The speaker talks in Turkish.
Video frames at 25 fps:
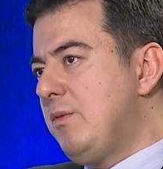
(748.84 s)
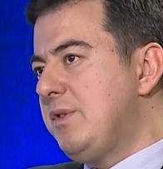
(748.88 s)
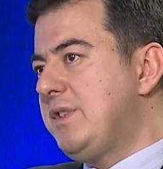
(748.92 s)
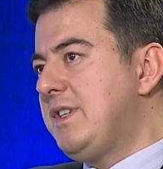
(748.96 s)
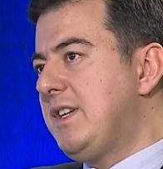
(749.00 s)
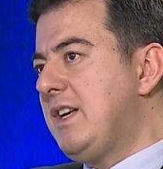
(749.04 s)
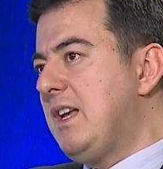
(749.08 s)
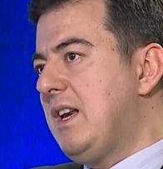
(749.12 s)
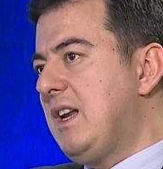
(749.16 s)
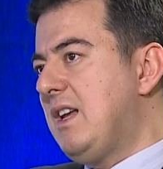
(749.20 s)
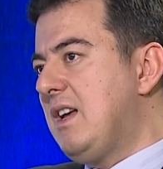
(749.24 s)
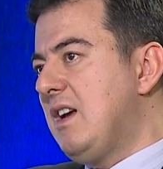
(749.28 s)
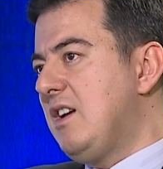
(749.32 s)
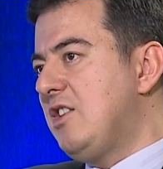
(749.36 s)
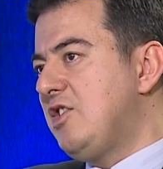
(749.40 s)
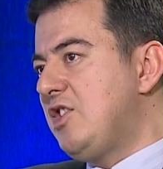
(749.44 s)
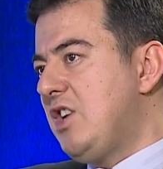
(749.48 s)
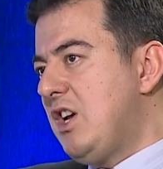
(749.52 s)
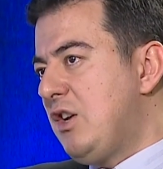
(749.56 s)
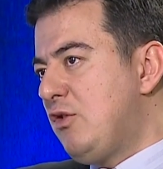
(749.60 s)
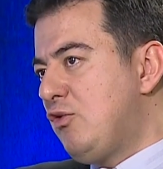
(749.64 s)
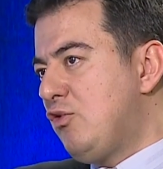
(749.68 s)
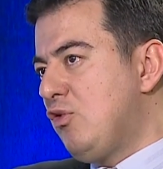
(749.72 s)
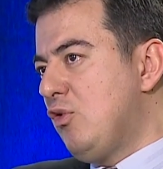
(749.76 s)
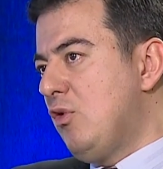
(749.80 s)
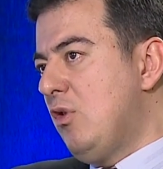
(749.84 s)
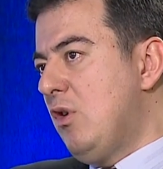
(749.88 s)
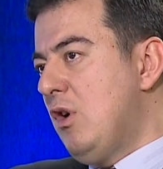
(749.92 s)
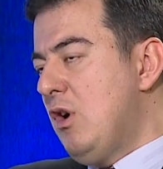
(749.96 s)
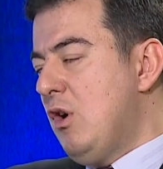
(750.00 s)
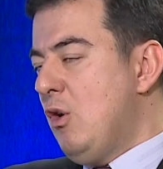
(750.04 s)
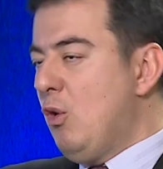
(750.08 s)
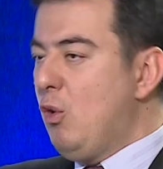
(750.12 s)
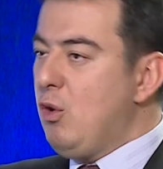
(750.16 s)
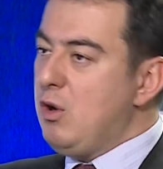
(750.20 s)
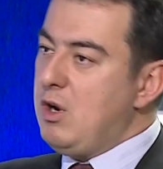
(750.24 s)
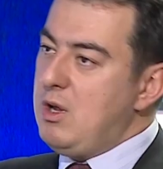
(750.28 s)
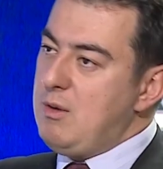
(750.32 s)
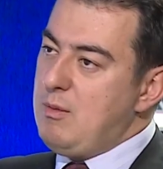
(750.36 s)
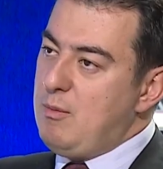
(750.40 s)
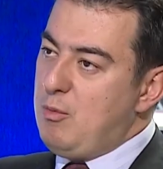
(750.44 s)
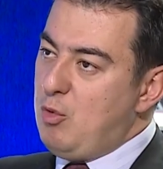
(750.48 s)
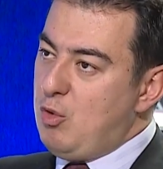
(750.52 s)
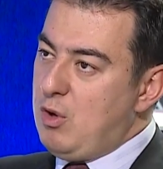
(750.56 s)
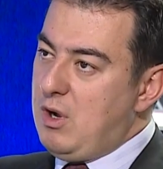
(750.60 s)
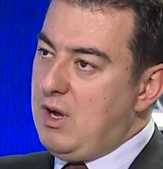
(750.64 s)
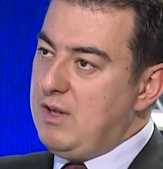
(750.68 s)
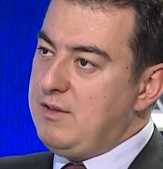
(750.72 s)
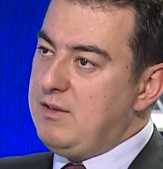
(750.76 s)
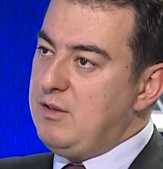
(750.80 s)
Olması gereken şey şu. Oraya
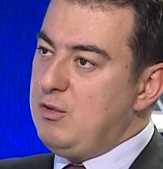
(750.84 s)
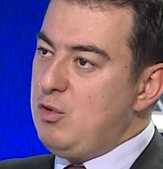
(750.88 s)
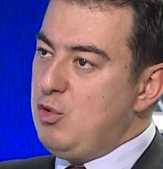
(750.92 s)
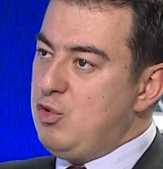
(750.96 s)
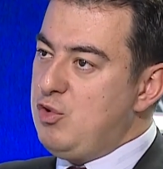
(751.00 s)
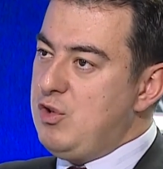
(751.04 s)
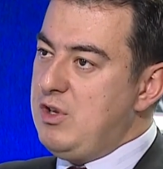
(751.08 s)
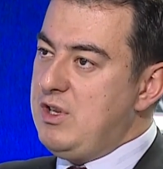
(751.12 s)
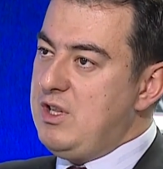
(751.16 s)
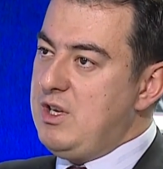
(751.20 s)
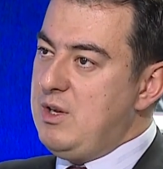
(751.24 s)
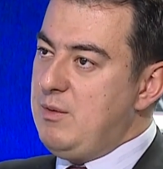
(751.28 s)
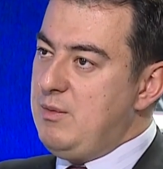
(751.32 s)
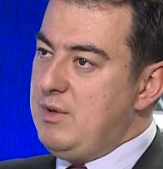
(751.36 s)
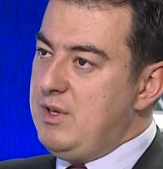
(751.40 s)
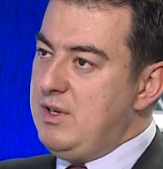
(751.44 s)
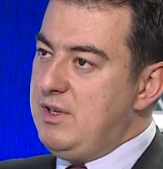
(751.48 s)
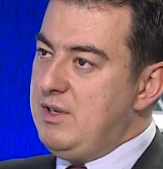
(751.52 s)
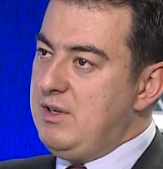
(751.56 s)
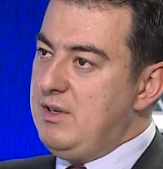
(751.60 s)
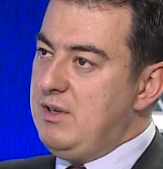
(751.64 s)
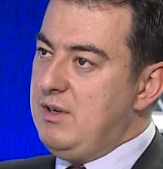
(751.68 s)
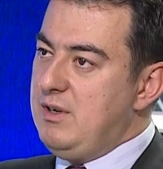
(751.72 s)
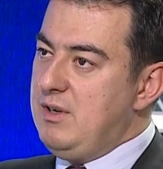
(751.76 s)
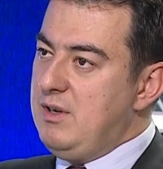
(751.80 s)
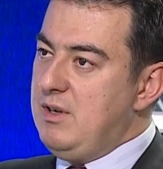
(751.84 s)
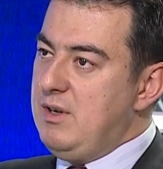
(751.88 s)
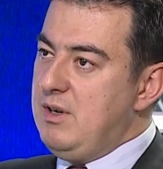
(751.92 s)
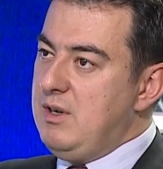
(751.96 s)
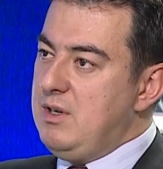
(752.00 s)
bir boru hattı döşenilebilir.